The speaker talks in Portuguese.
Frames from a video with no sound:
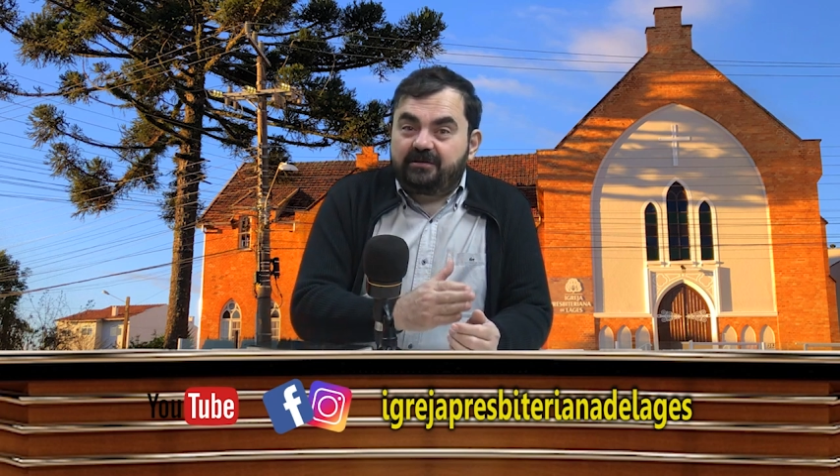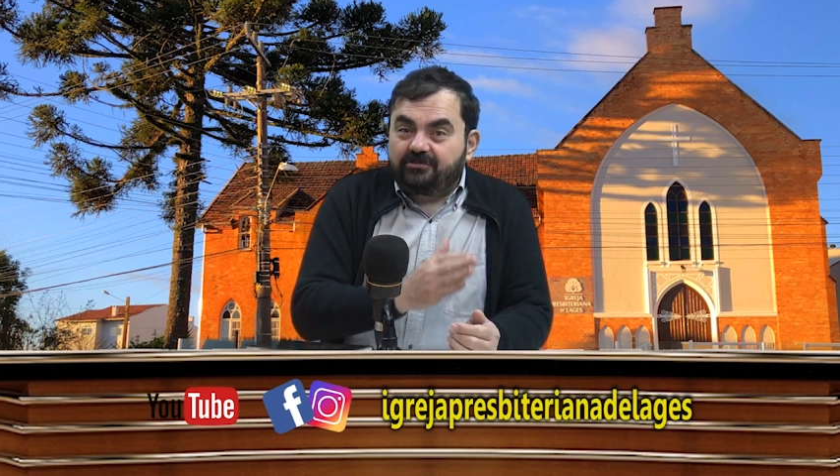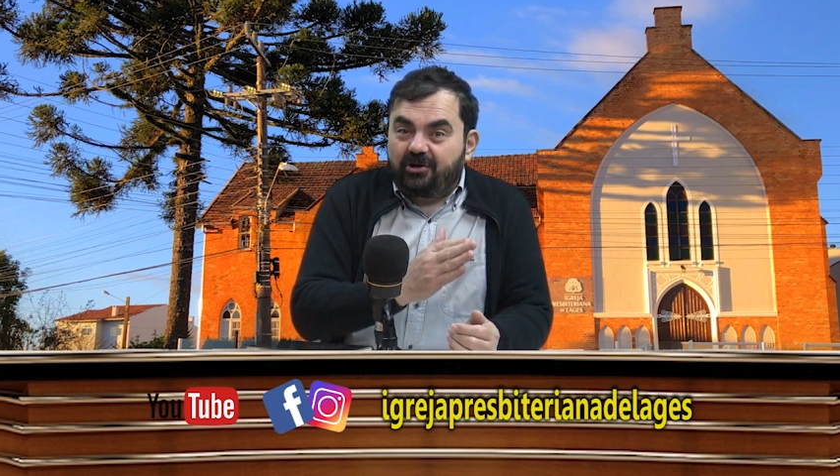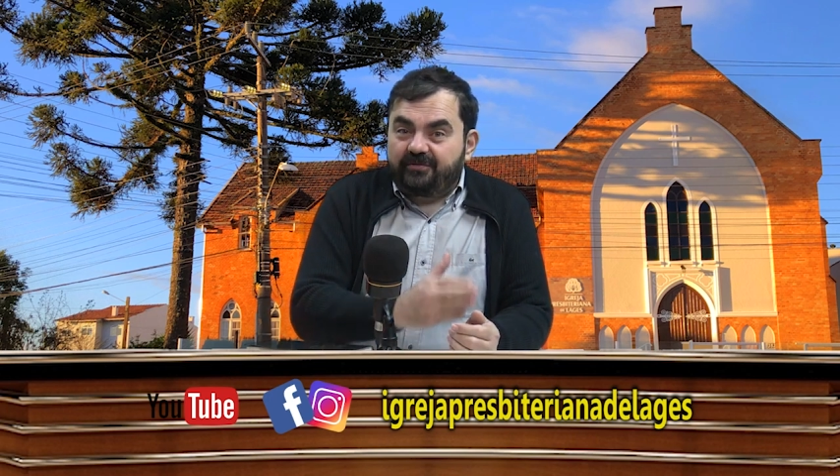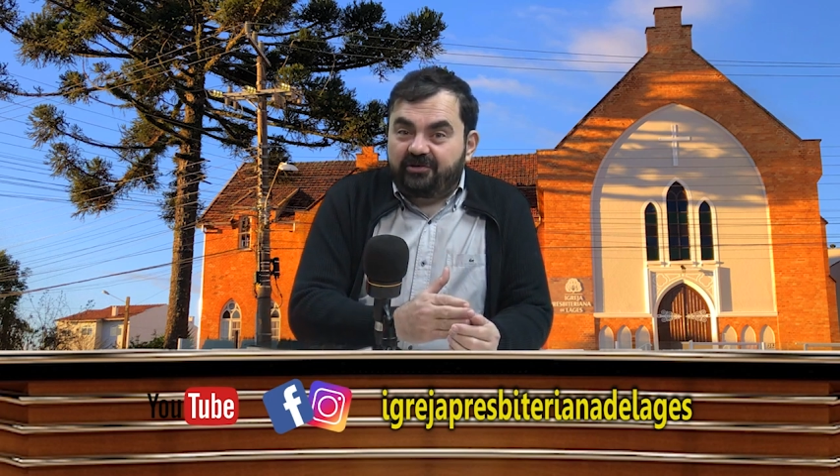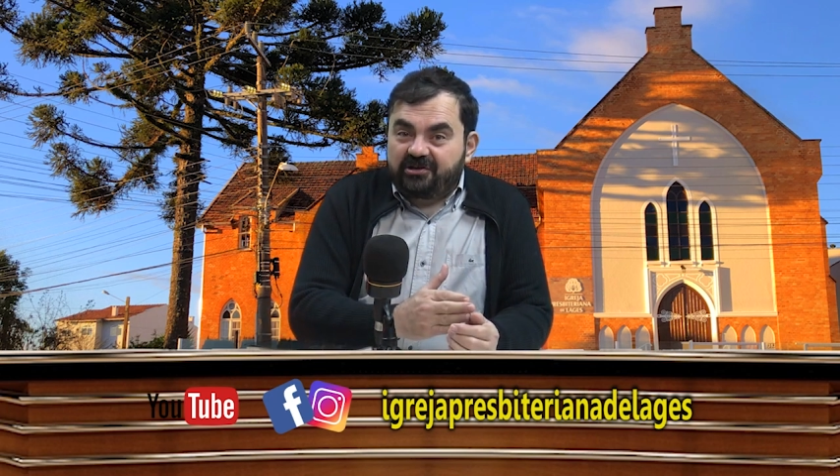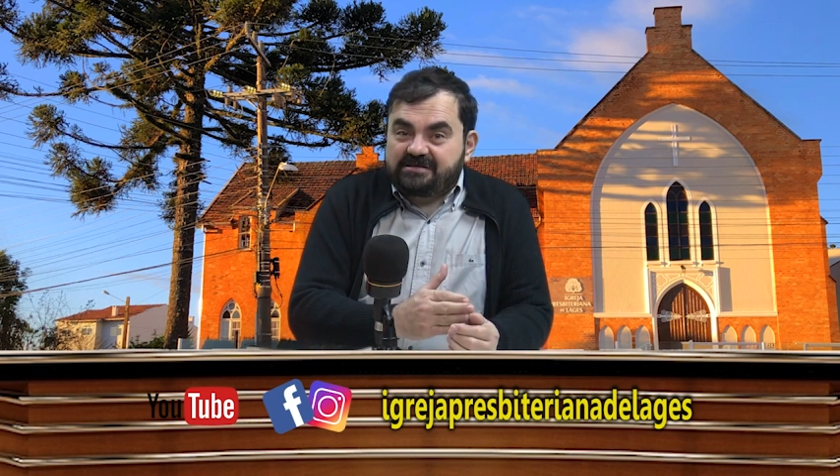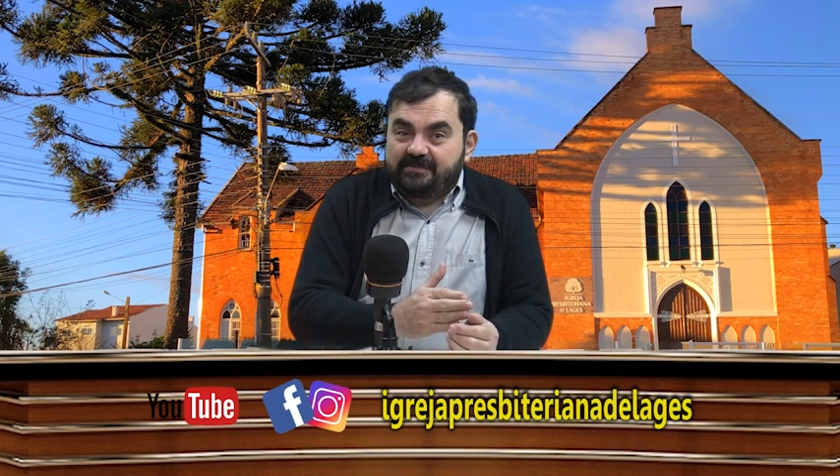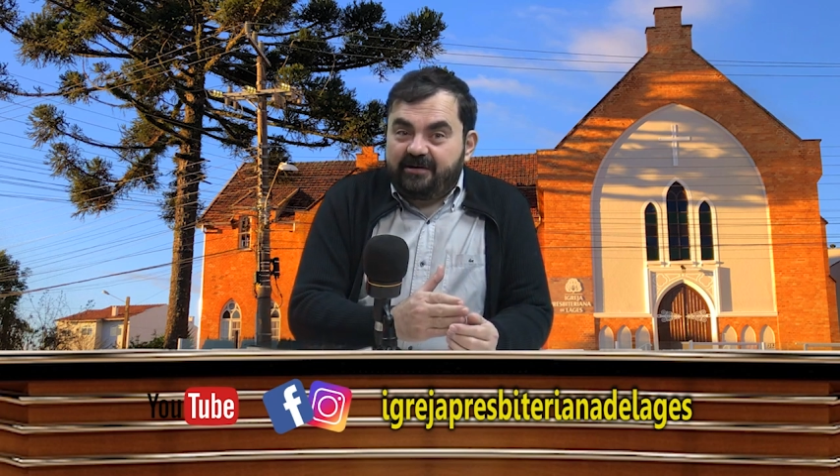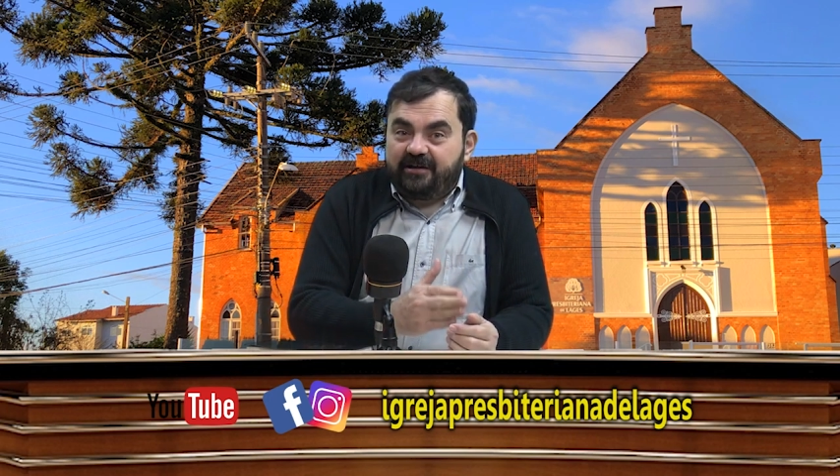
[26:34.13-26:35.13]
9
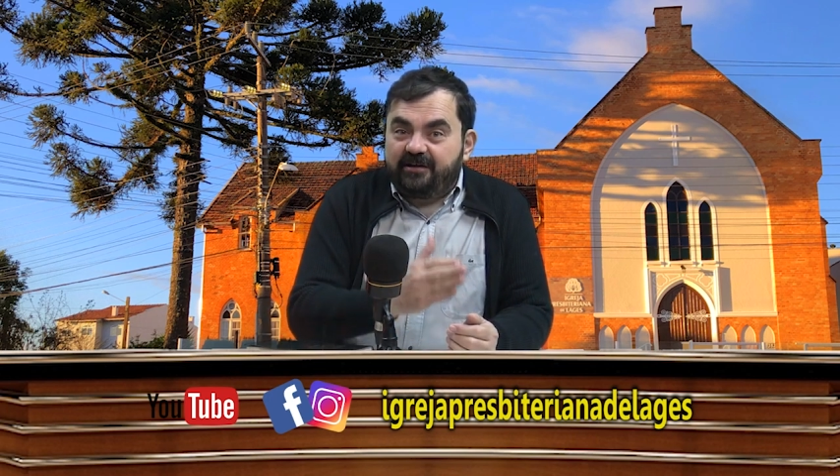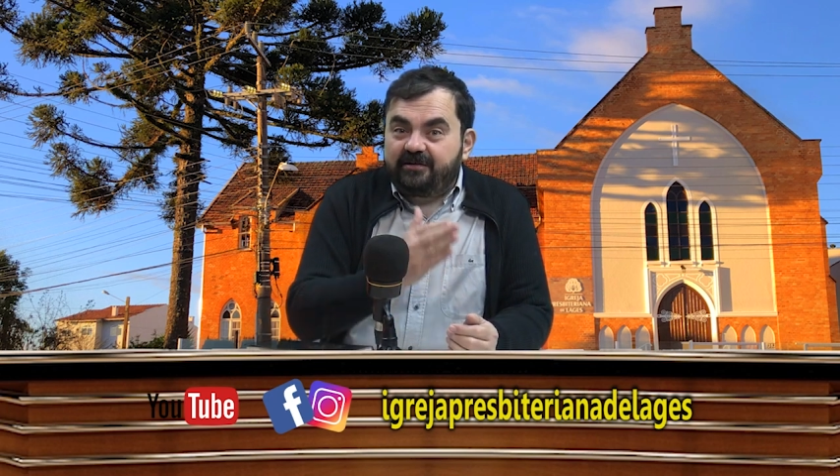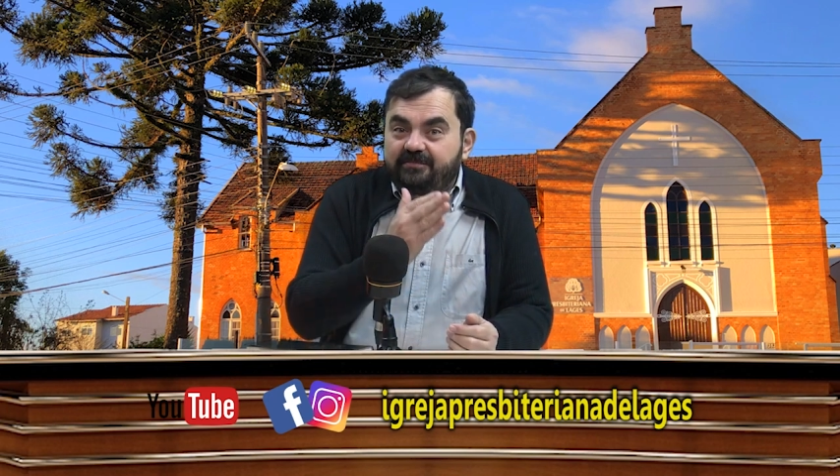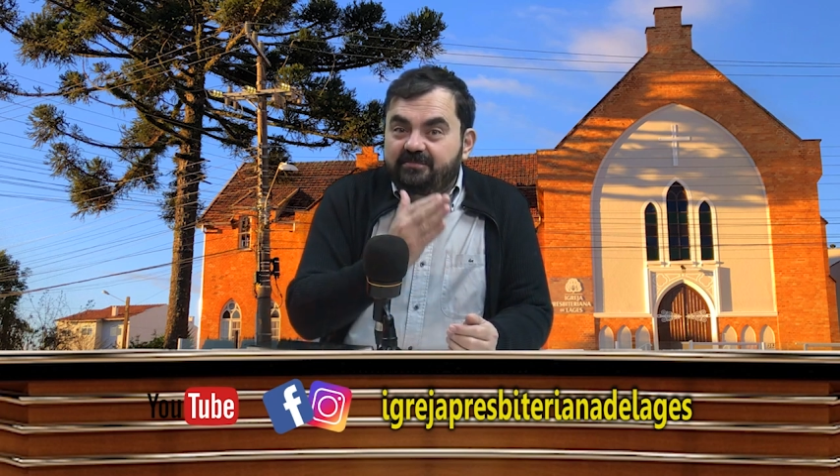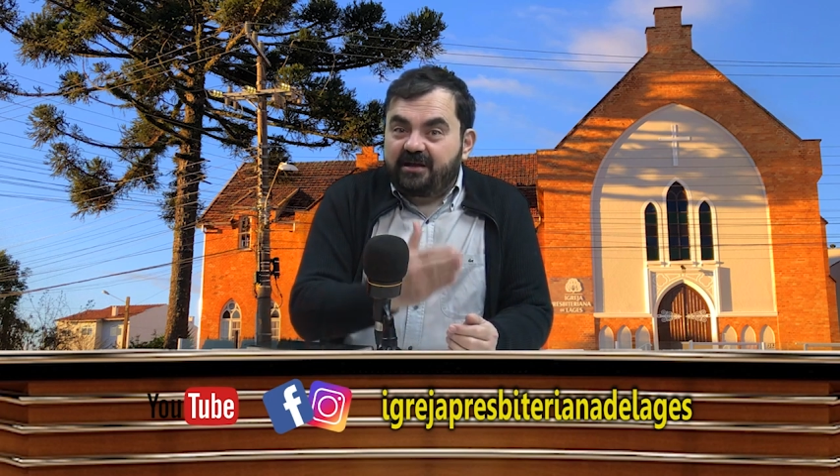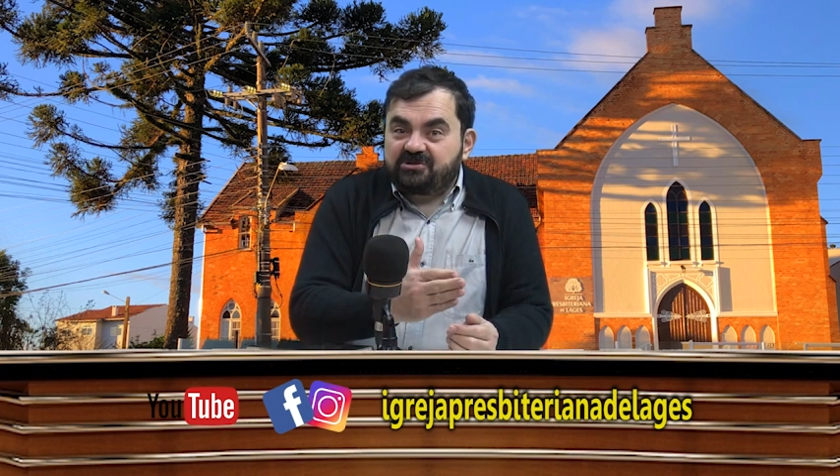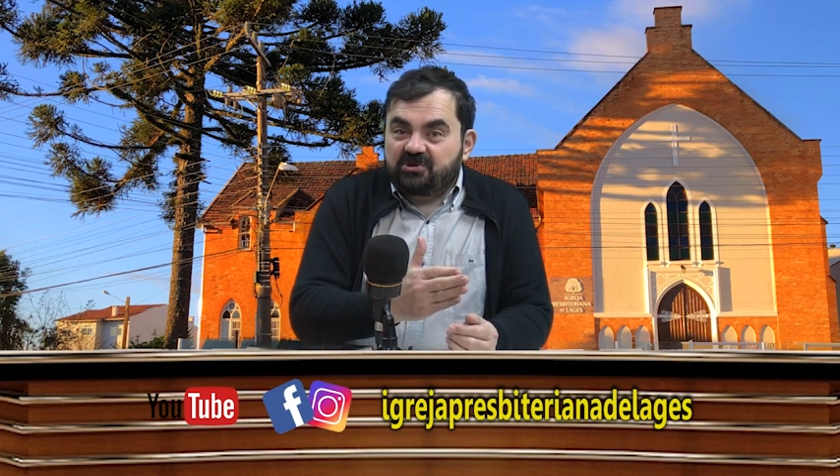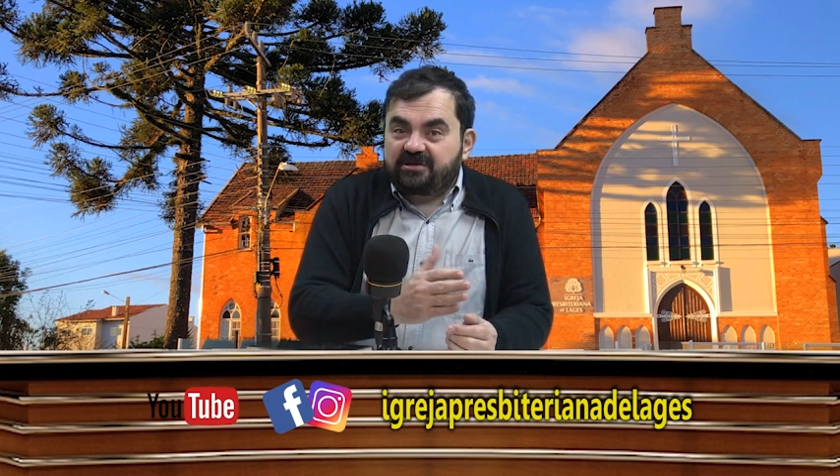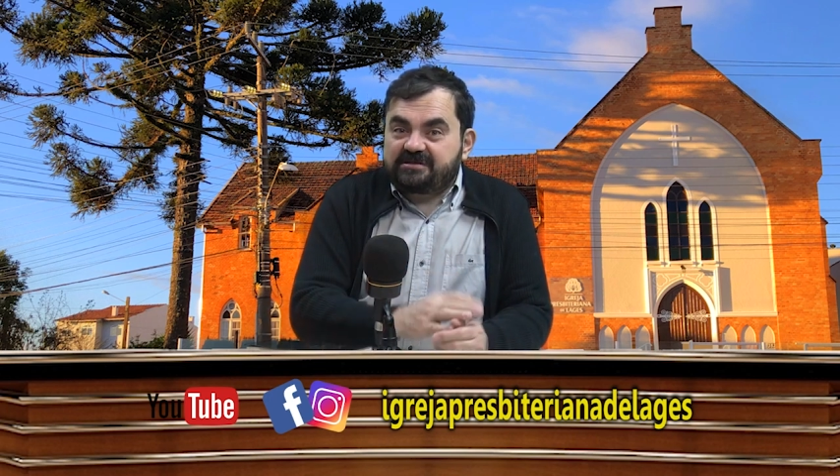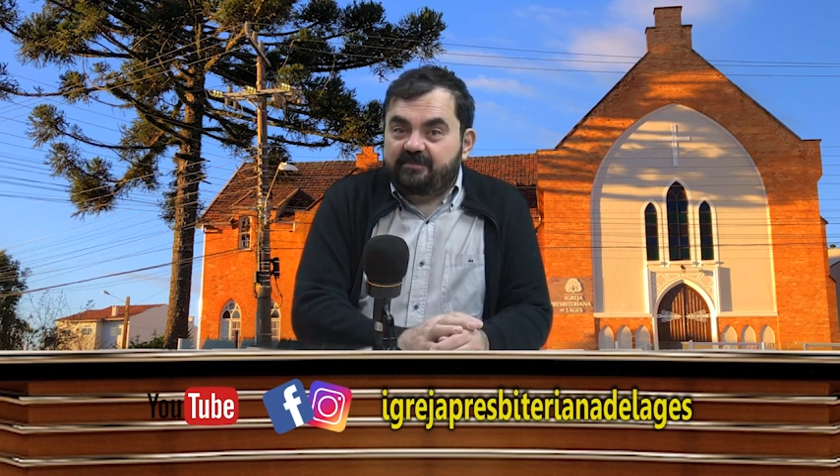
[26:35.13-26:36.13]
horas da manhã, 10
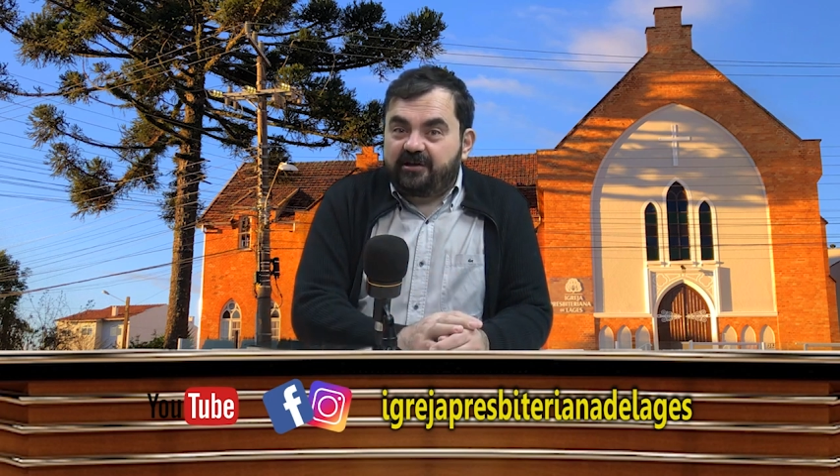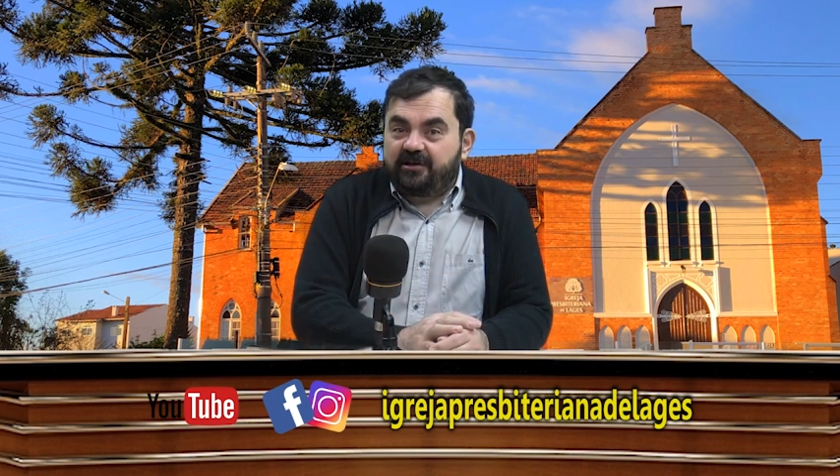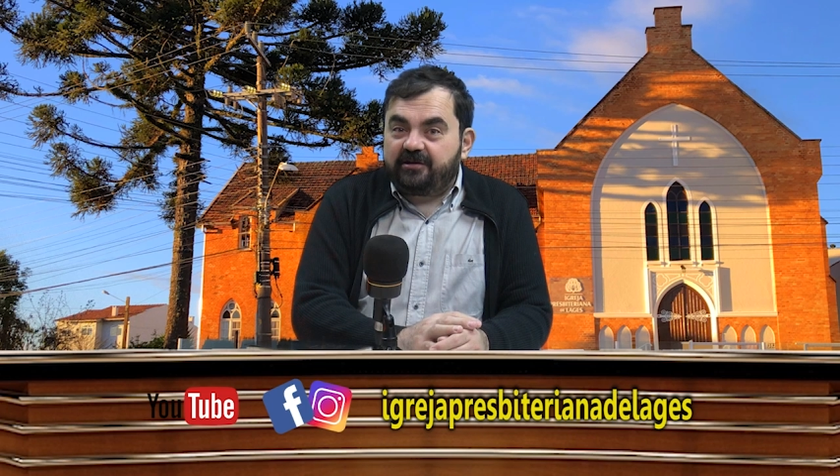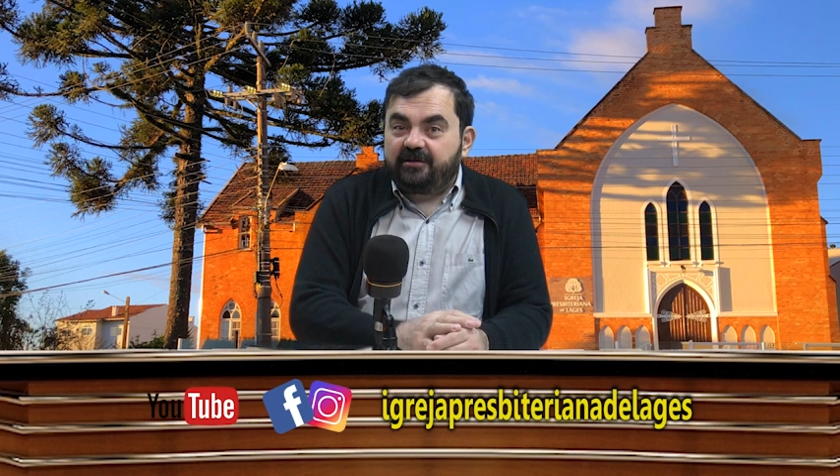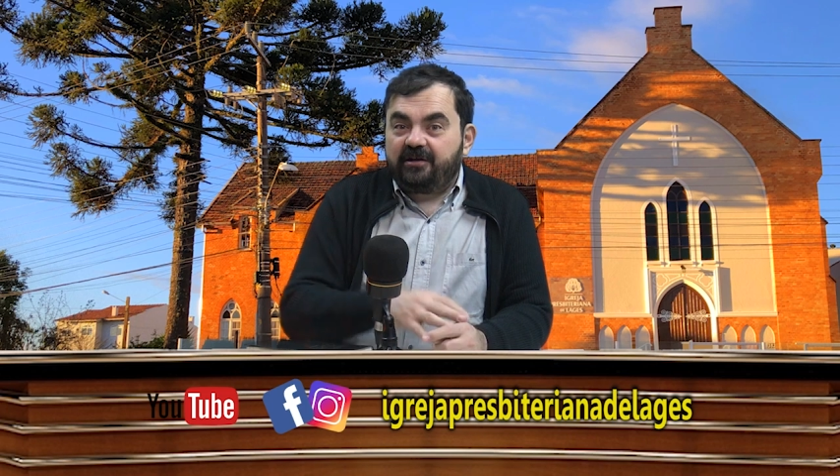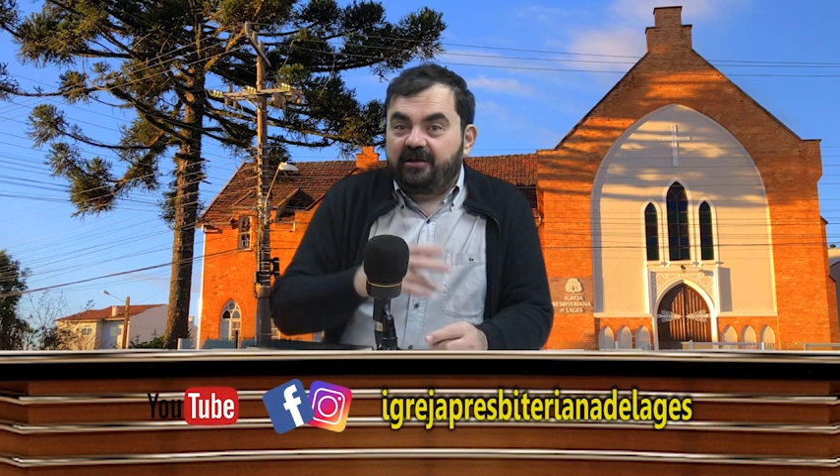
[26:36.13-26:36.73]
horas da manhã